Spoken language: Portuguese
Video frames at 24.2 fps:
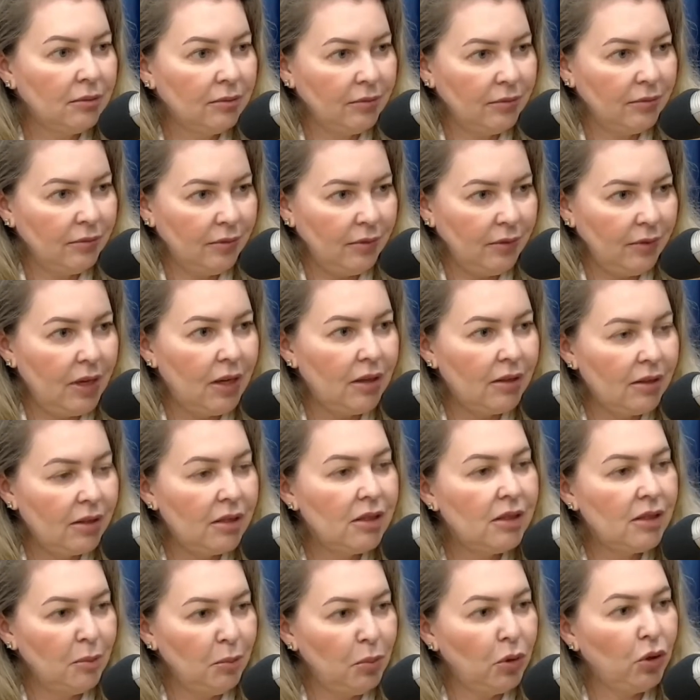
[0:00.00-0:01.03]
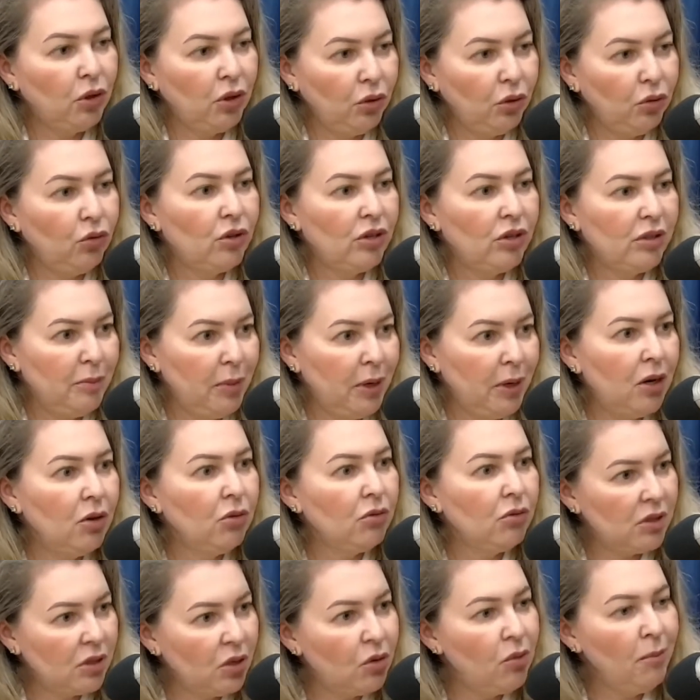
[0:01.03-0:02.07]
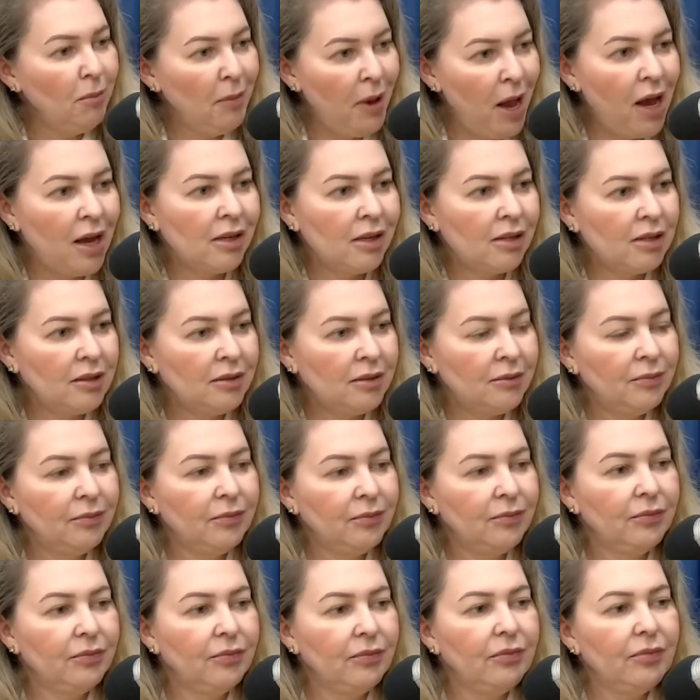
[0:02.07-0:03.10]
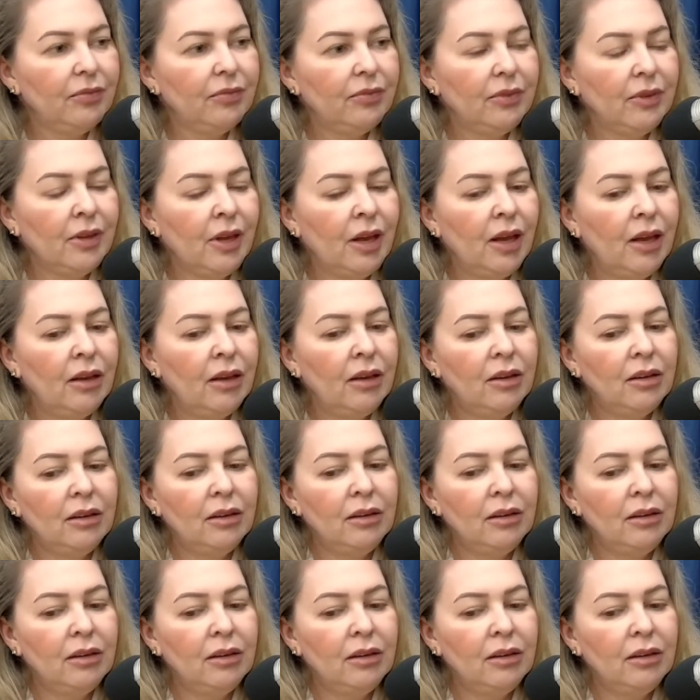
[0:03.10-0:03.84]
Uhum. Que existem protetores sim. brancos e com base. Sim. Né?